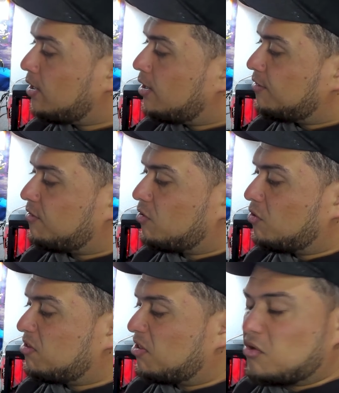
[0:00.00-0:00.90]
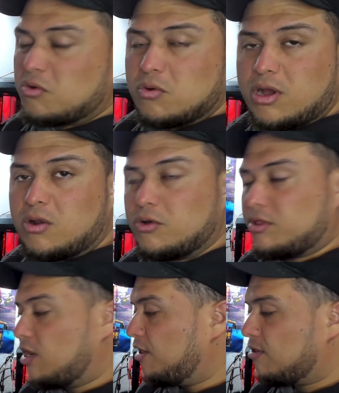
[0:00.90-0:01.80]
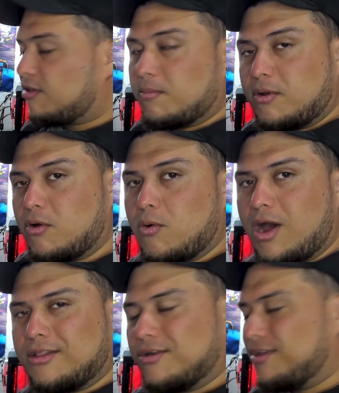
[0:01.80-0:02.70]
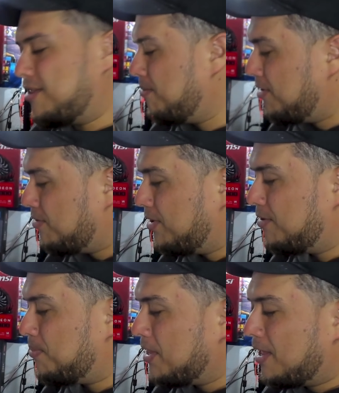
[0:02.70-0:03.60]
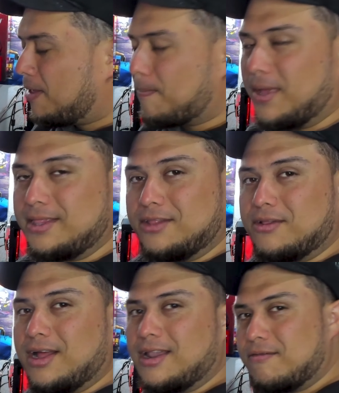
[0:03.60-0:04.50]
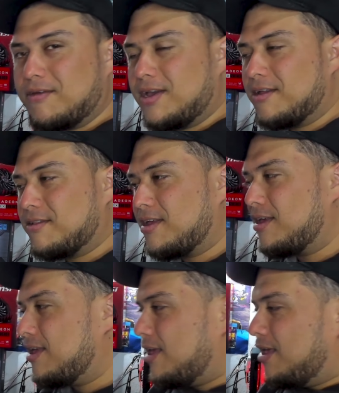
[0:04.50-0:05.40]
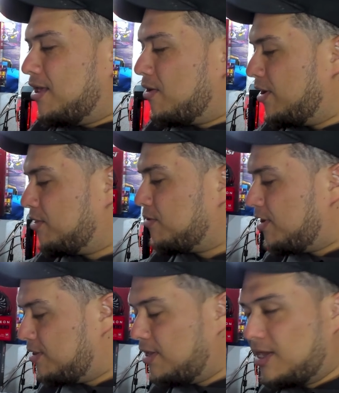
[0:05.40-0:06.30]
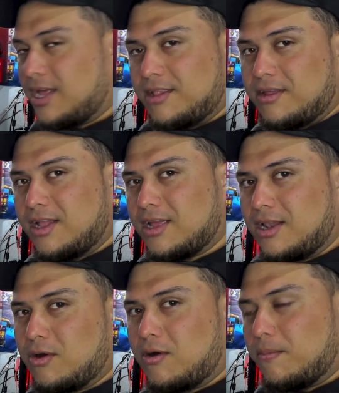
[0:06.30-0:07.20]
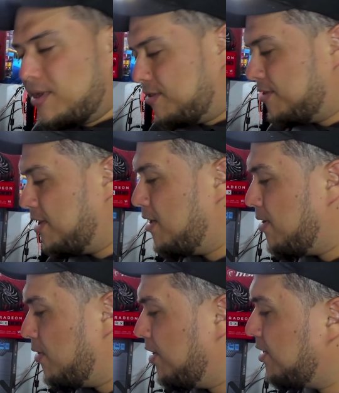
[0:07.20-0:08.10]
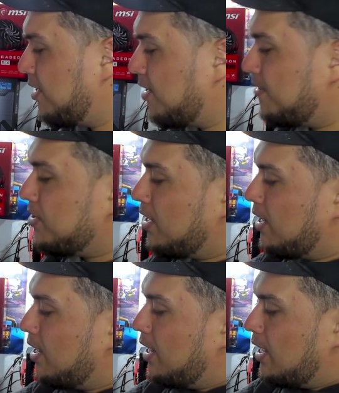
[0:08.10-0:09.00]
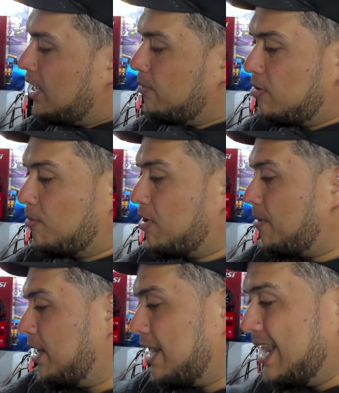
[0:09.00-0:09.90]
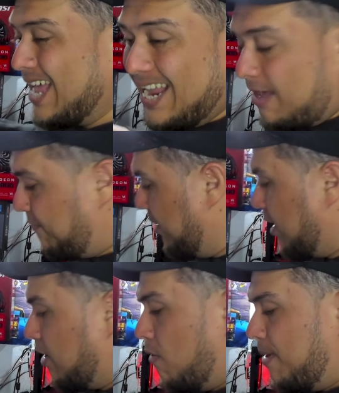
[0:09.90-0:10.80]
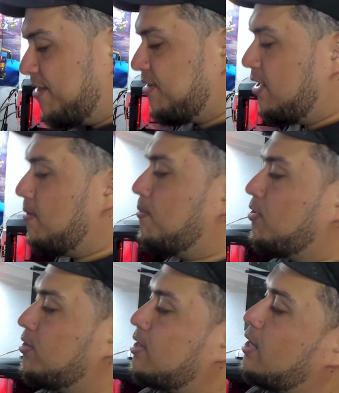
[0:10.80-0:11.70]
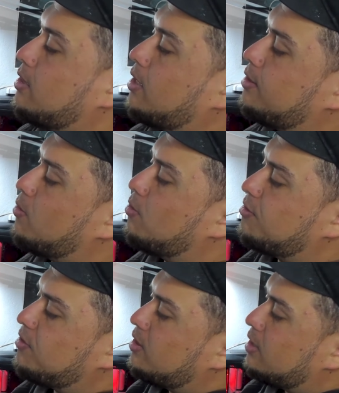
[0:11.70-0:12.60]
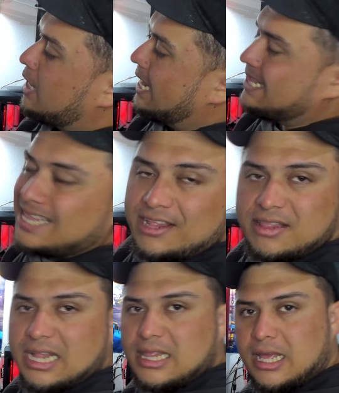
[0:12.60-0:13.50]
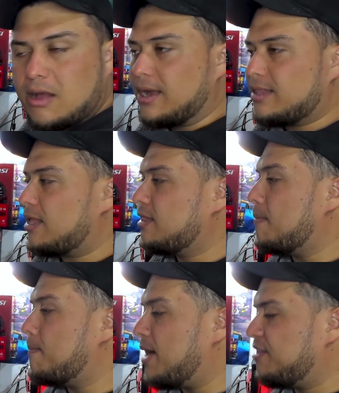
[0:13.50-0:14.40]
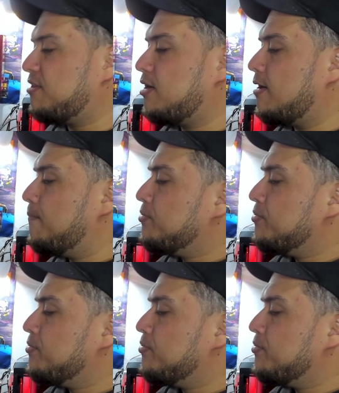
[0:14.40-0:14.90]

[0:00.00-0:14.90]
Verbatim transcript: Si gustan, yo nunca los utilizo, siempre los guardo y termino, bueno, vendiendo las gráficas eh, con estos stickers, así que el que lo compra se le lleva los stickers. Y bueno, vamos a ver la gráfica, que es lo más importante. Esta bolsita antiestática bastante básica